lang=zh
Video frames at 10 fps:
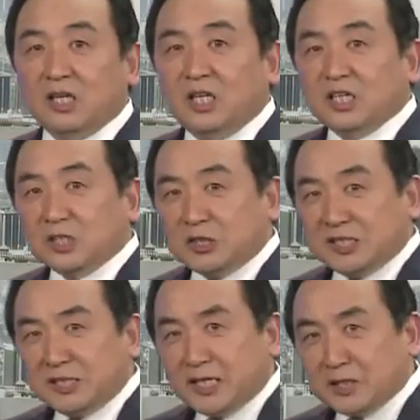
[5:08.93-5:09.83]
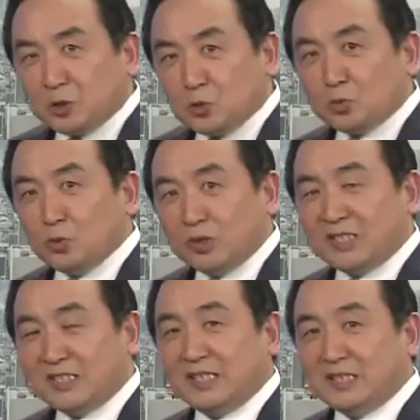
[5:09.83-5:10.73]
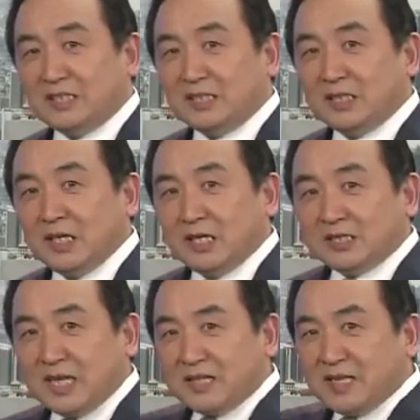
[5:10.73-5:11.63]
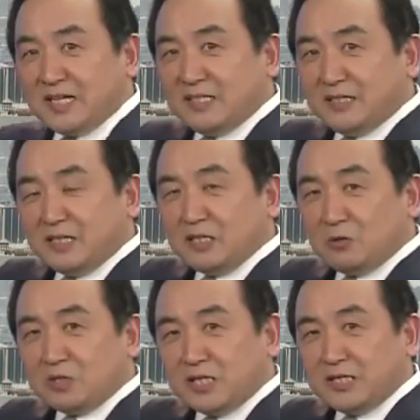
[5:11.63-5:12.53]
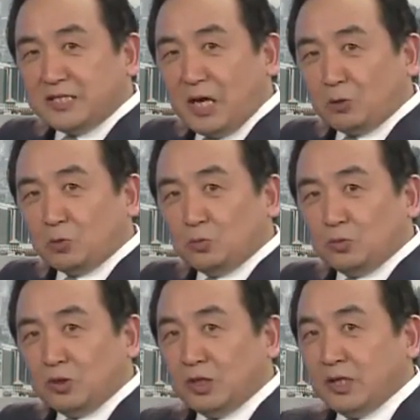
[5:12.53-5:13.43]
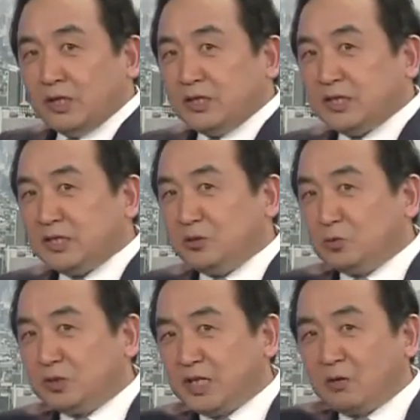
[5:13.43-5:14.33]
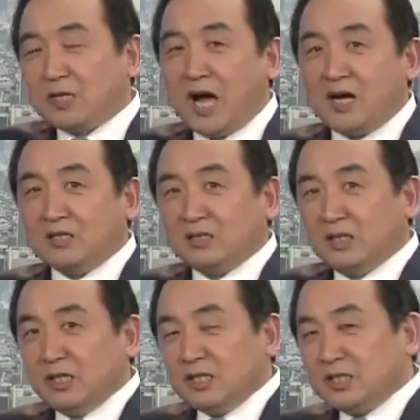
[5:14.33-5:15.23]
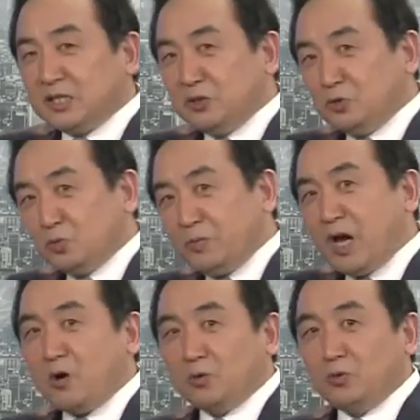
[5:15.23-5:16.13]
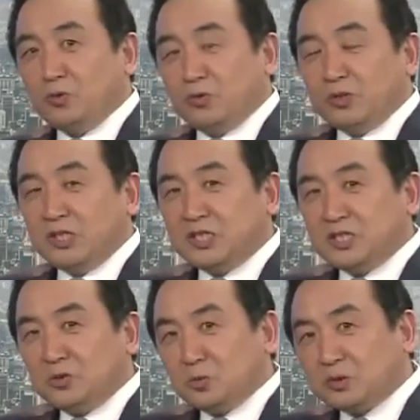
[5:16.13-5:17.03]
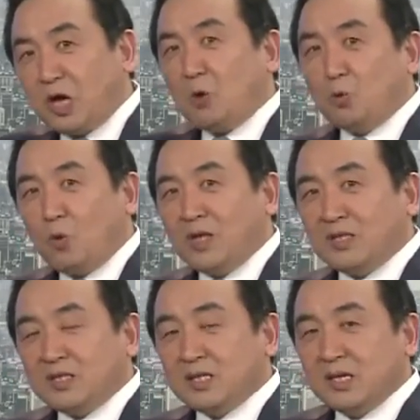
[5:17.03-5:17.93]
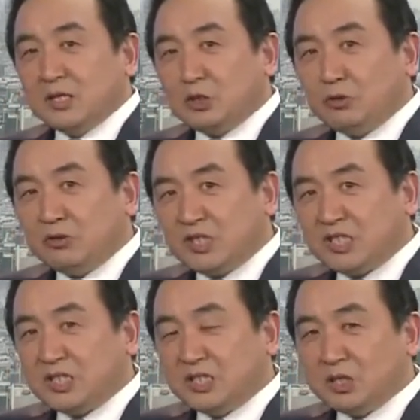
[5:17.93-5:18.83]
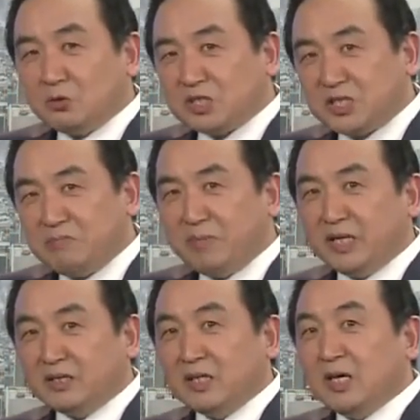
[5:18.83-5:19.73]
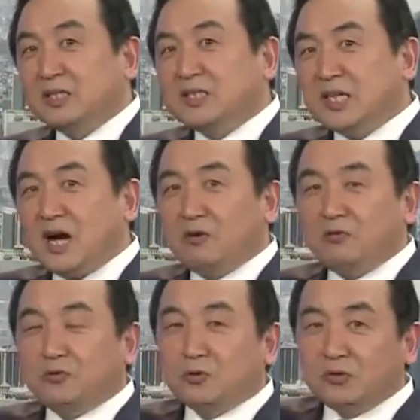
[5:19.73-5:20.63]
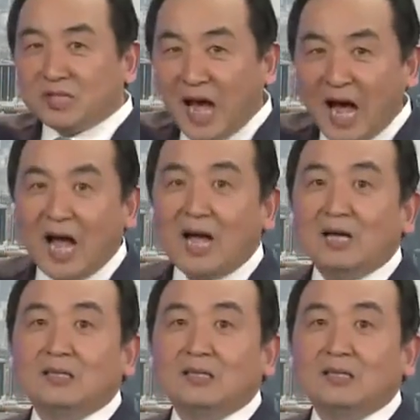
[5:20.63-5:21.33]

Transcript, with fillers: 一个今天众多的人，站在人的肉身的角度，进入教堂、进入庙宇、进入道观，去祈求神明降福于他，